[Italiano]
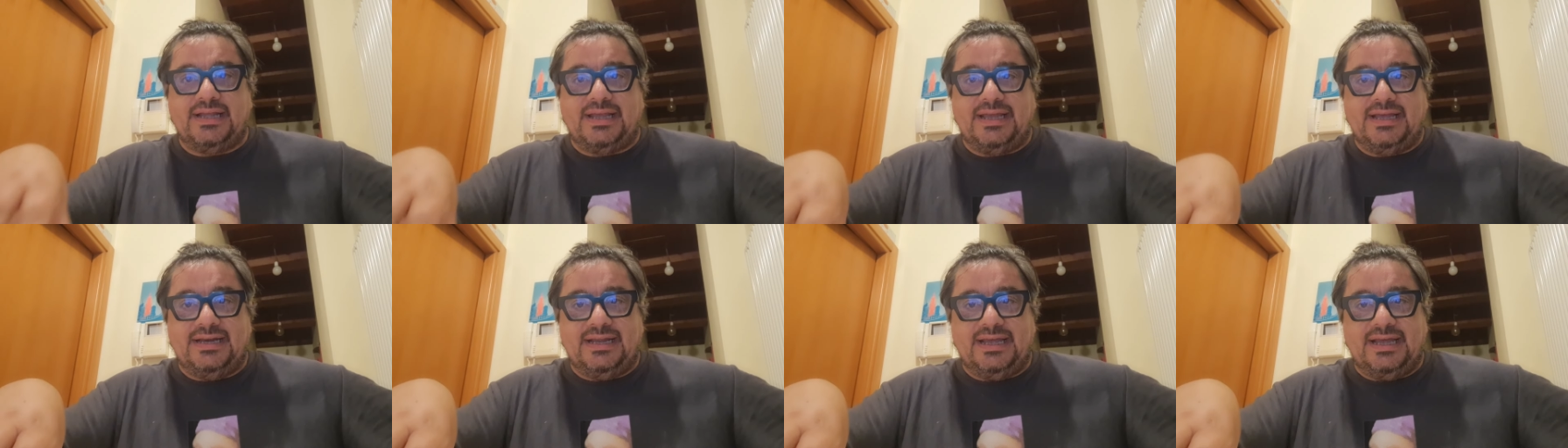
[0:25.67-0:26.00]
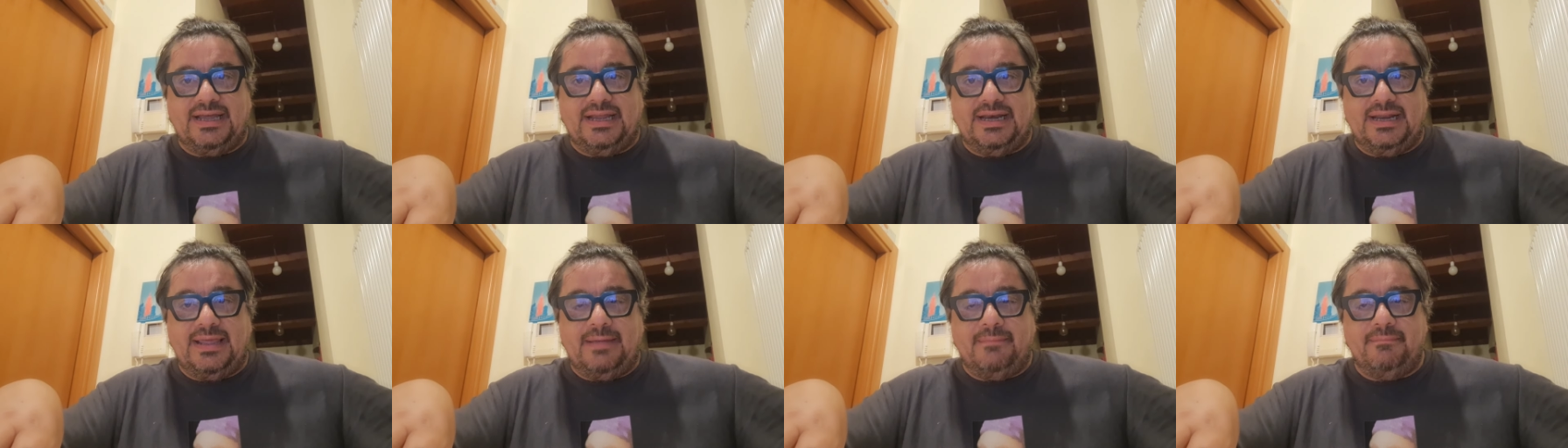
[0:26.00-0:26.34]

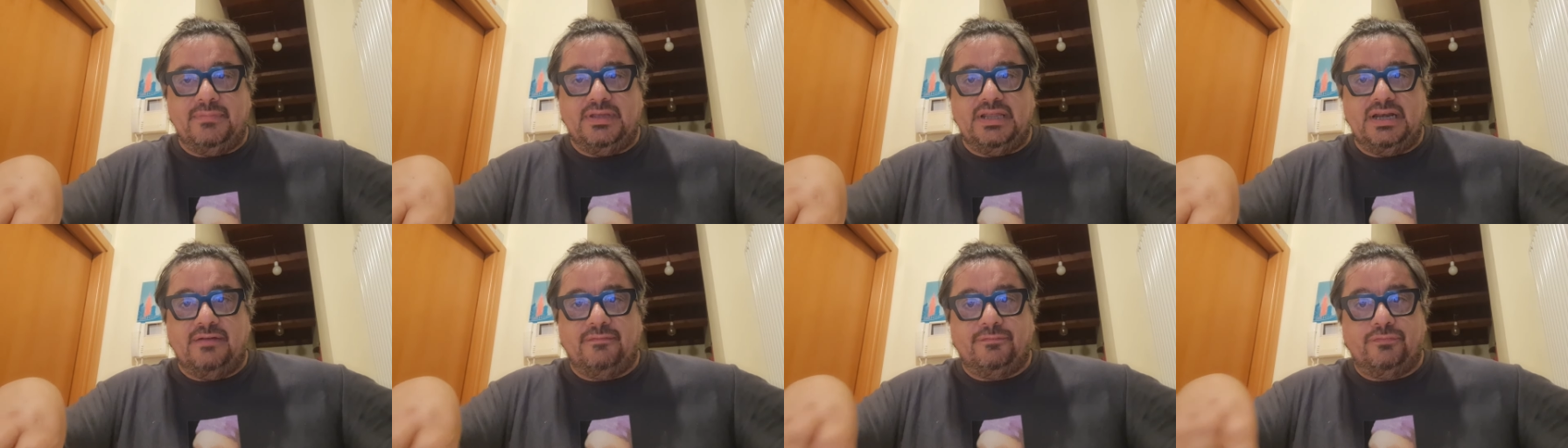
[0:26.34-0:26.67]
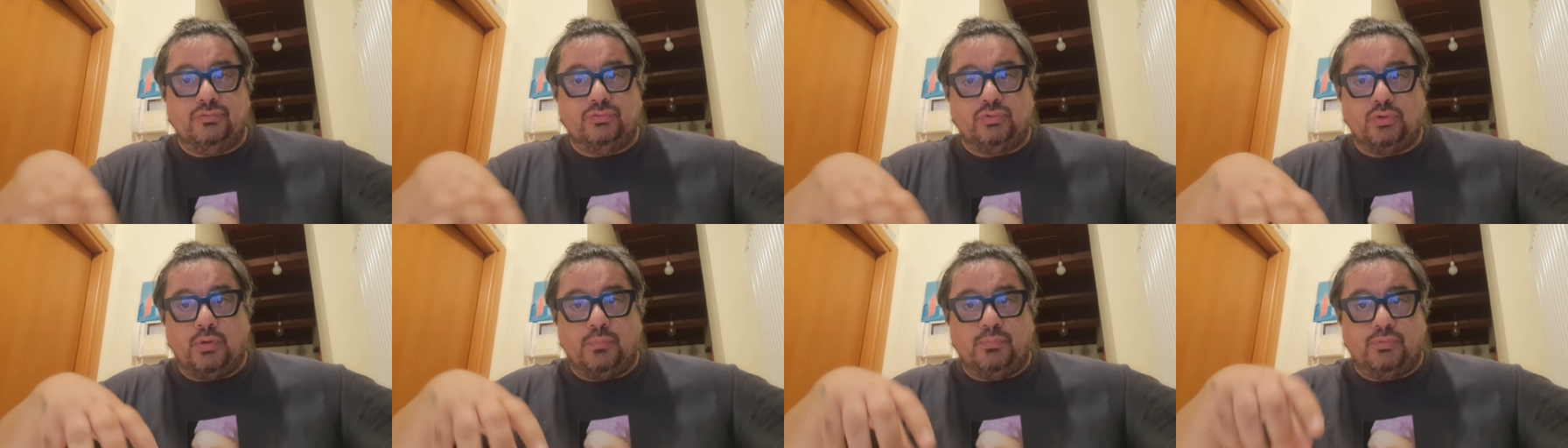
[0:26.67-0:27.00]
canale
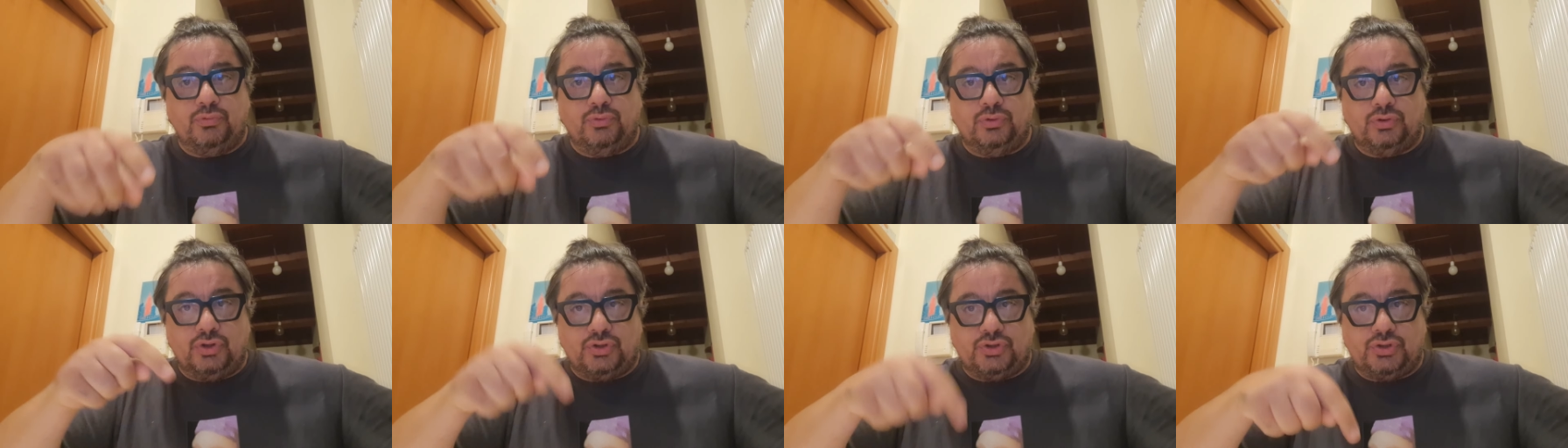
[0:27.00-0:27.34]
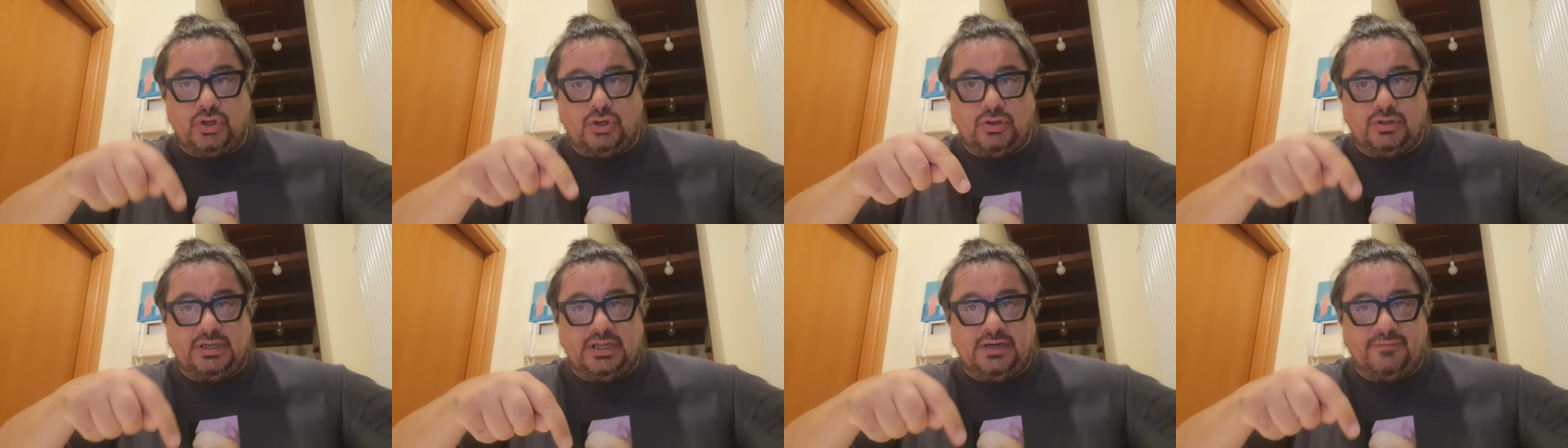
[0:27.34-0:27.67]

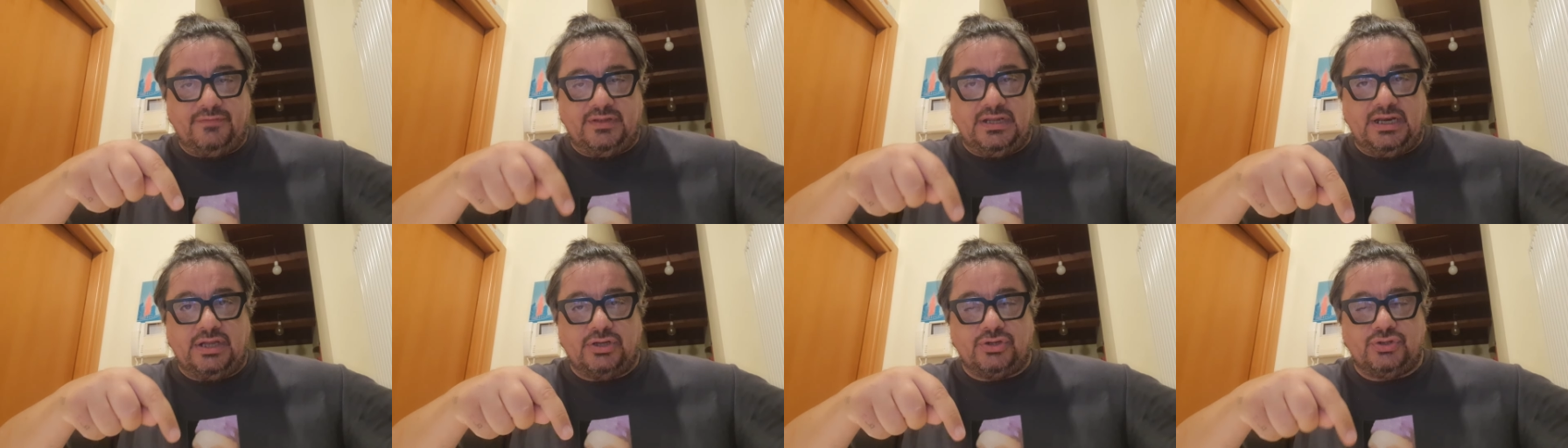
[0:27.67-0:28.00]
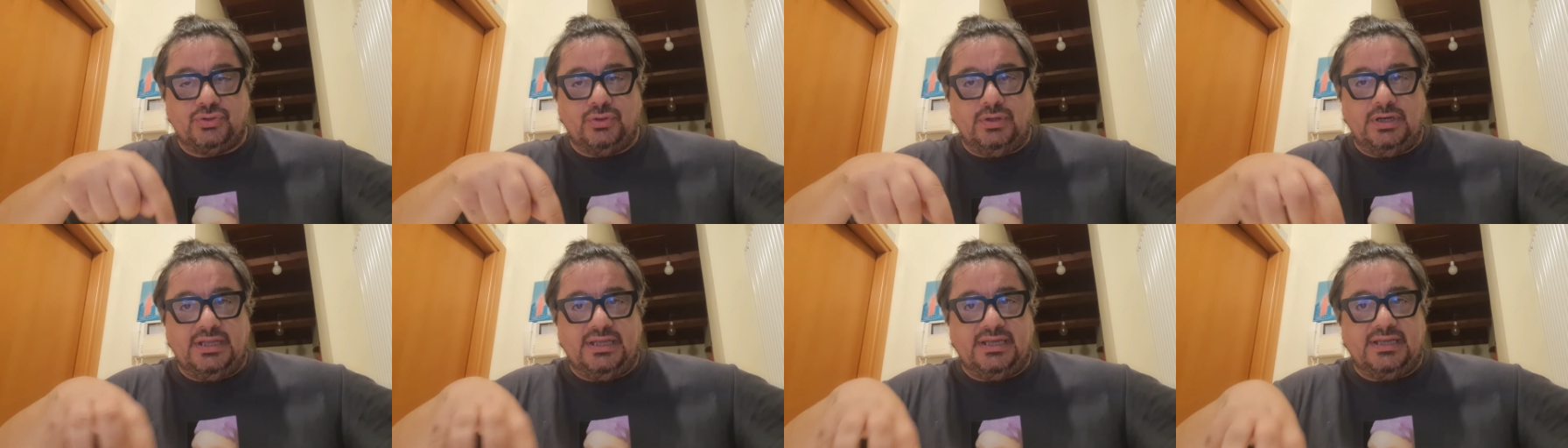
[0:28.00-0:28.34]
milanfuturo.soccer, vi
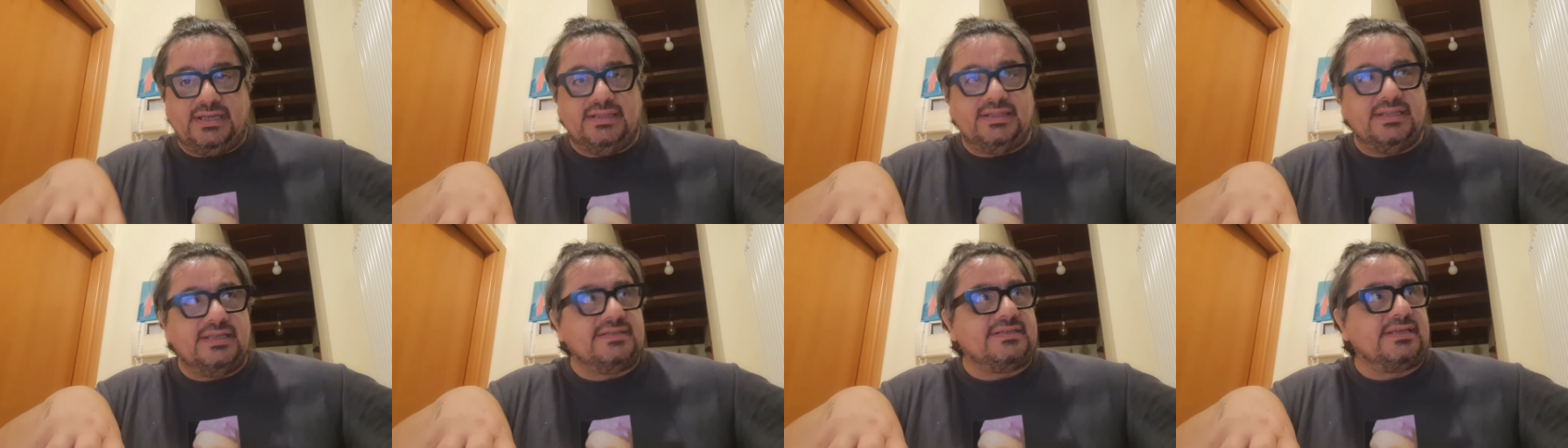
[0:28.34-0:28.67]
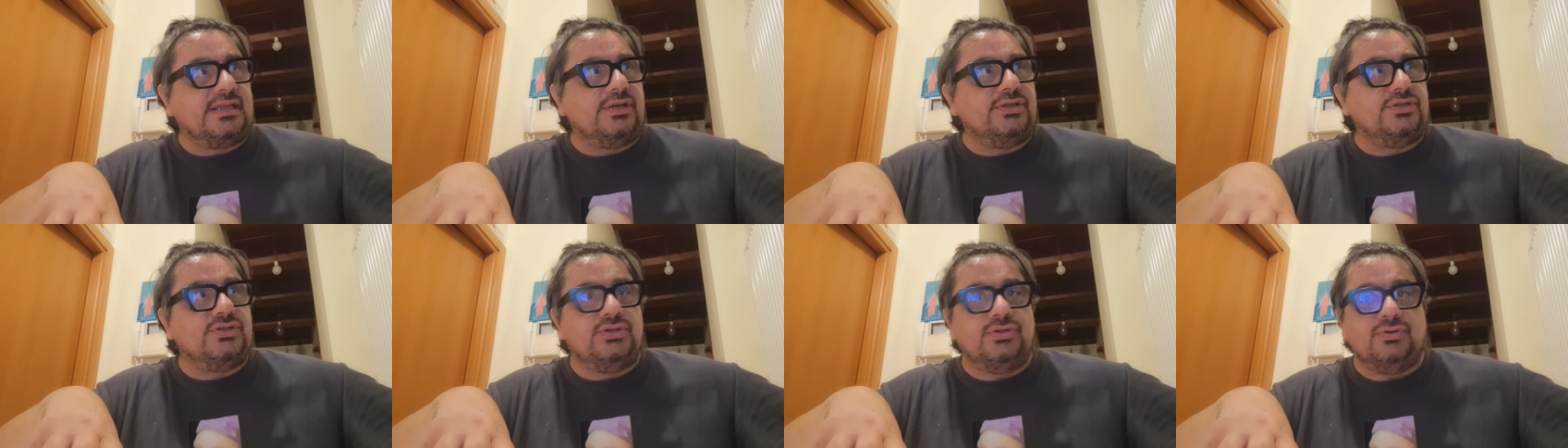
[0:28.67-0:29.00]
lascio il link in
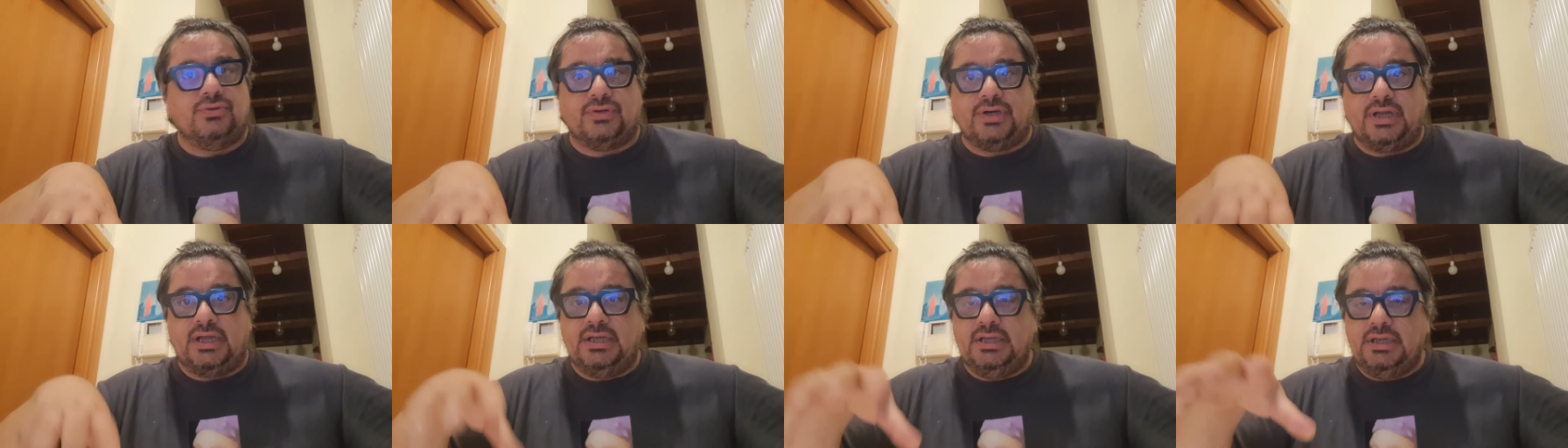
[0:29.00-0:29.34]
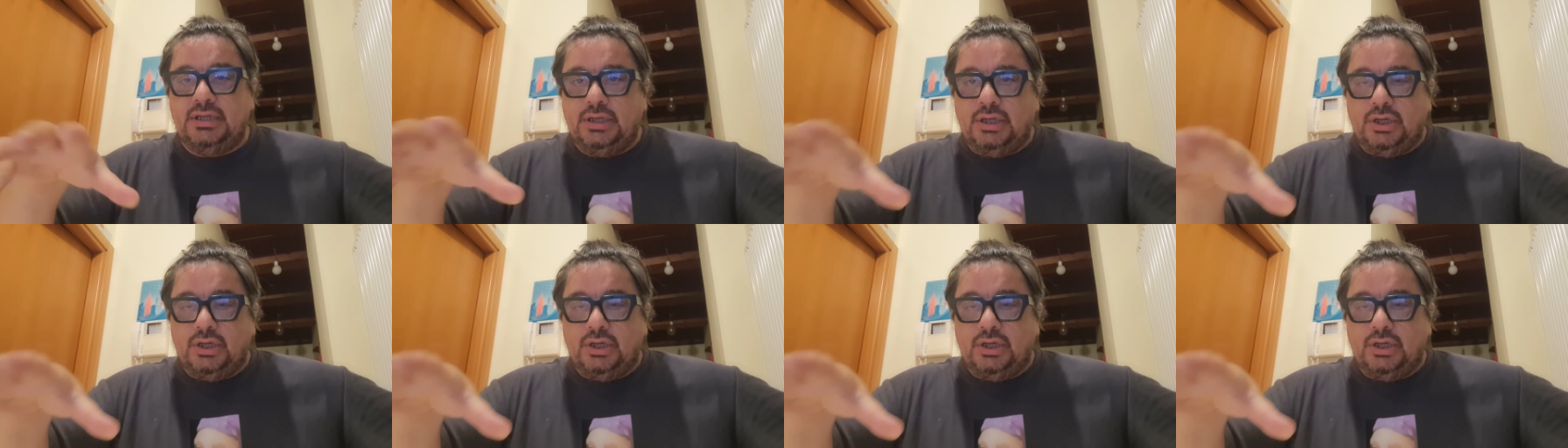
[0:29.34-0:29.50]
descrizione.